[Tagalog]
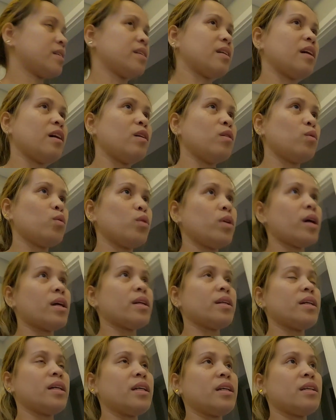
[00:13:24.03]
dahil
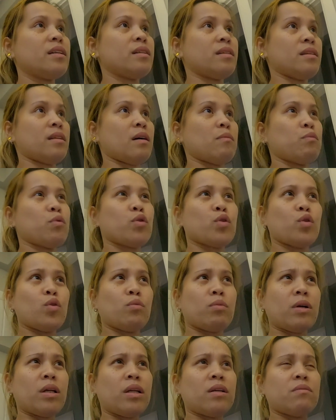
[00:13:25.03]
ulan eh tapos
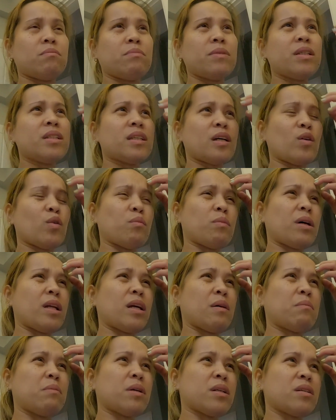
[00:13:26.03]
lumal minsan
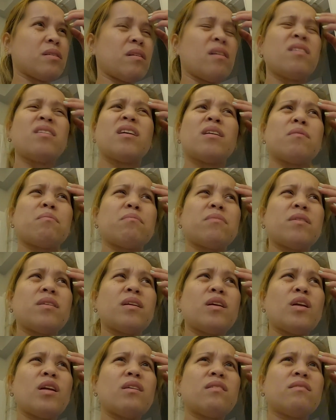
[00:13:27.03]
lumalabas ay
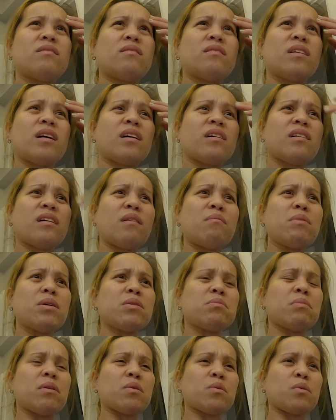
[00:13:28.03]

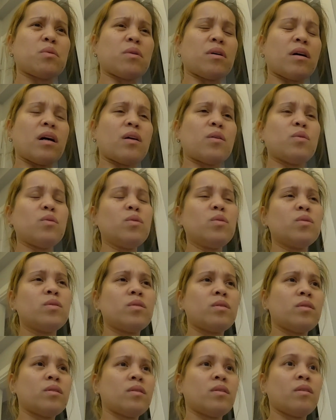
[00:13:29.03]
nakalabas pa to ng ano
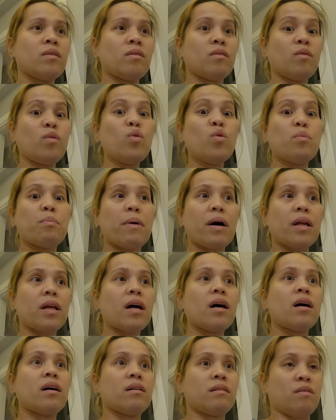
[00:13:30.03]
oh
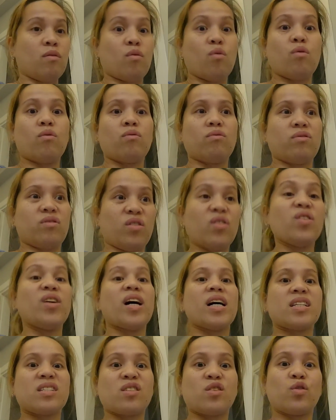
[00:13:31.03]
para no
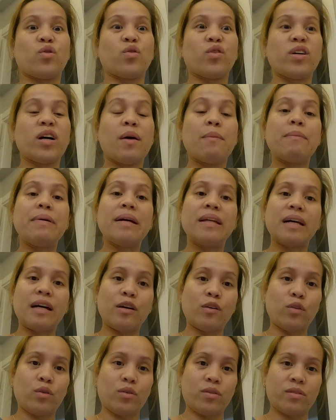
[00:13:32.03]
last nung gabi na
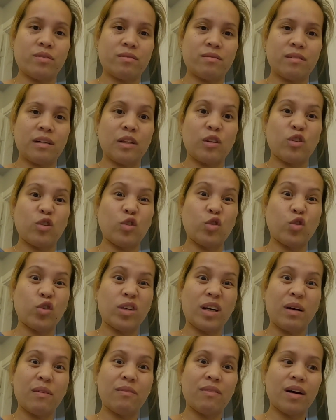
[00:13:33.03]
yon
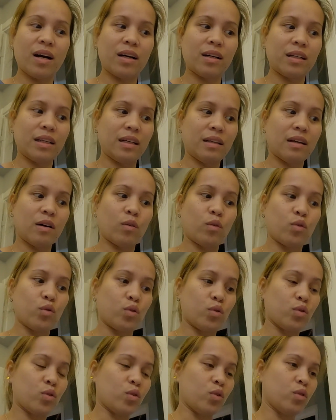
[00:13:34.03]
nung nag vlog din ako
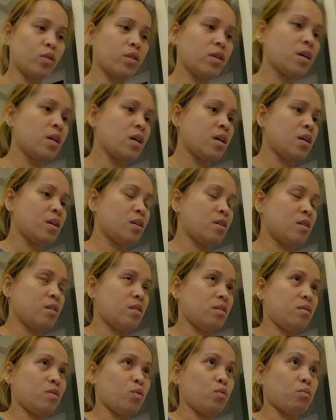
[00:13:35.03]
noon no
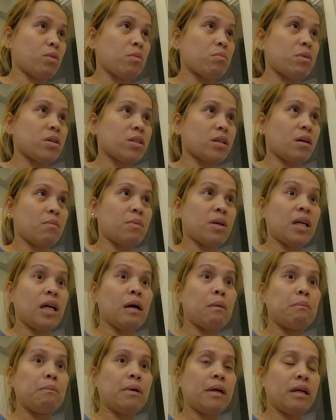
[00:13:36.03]
lumabas kaming
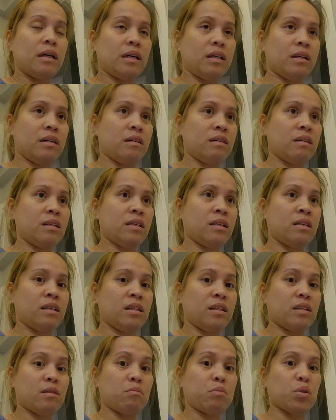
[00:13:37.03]
gabi
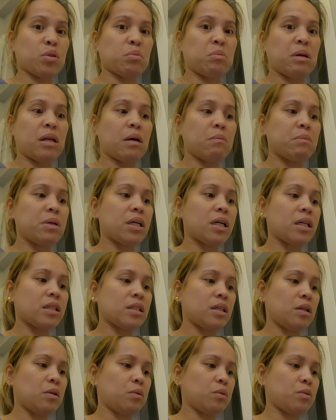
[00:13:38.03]
tapos manamig
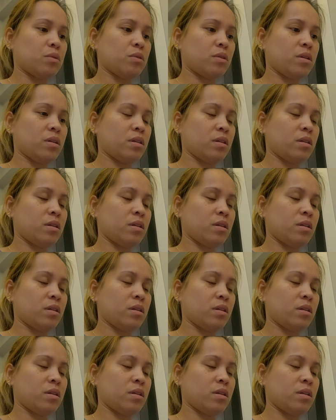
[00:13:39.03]
kasi yon